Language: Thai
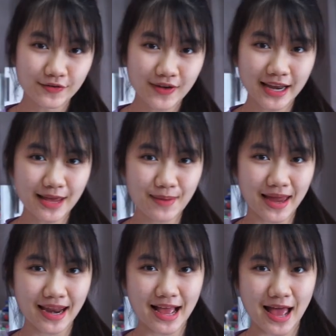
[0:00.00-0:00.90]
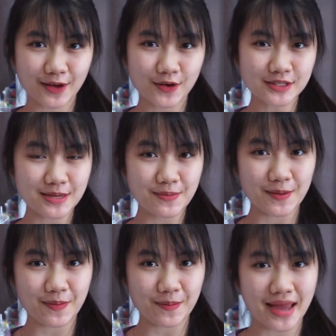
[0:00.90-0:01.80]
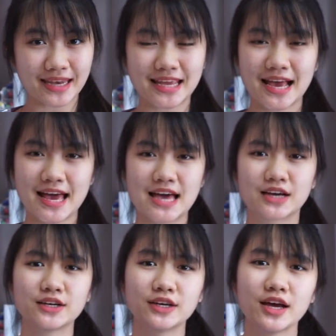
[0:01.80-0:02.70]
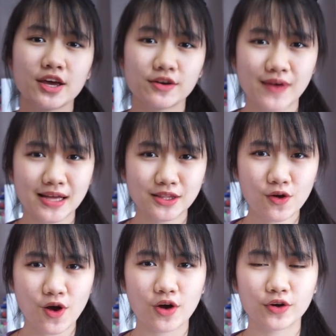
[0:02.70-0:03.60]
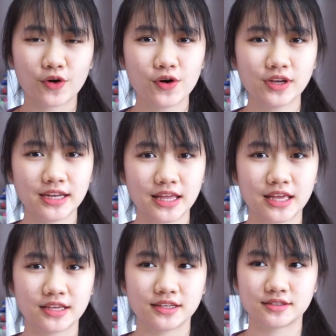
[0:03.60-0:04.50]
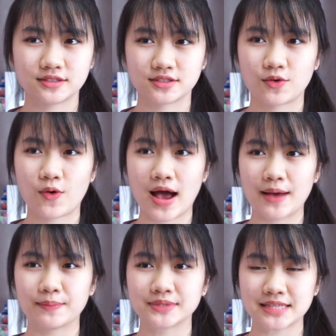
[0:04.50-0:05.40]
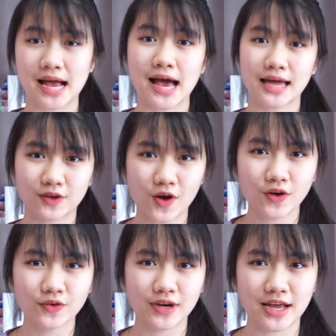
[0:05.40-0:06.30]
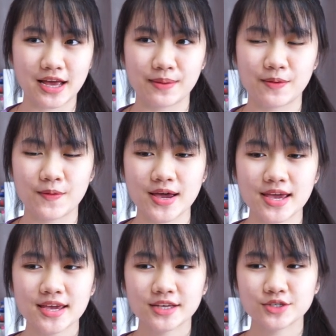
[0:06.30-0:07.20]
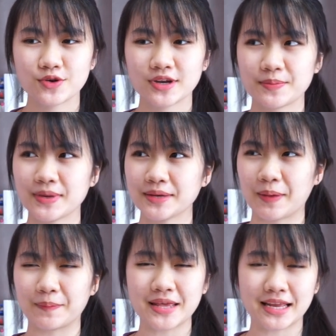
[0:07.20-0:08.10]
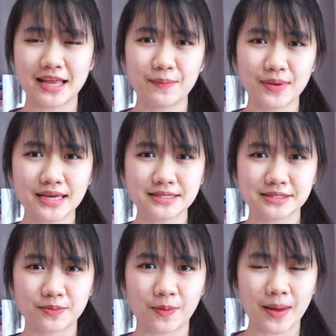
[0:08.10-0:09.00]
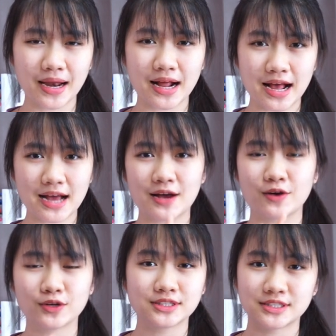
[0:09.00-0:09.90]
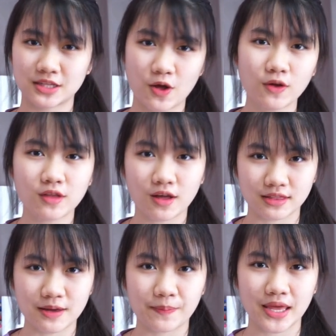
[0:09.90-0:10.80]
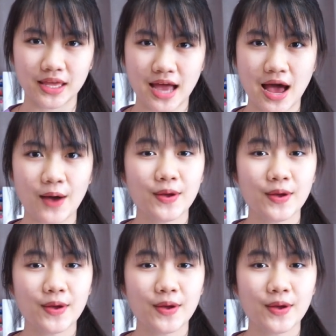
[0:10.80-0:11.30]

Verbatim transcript: ฟ้าได้มานะคะก็จะมีประมาณนี้ค่ะ คือฟ้าต้องขอโทษในความเสียงขัดข้องด้วยนะคะ เพราะว่าช่วงนี้มันแบบหลีกเลี่ยงไม่ได้จริงเพราะบ้านข้างเขาจะต้องต่อเติมไปอีกยาว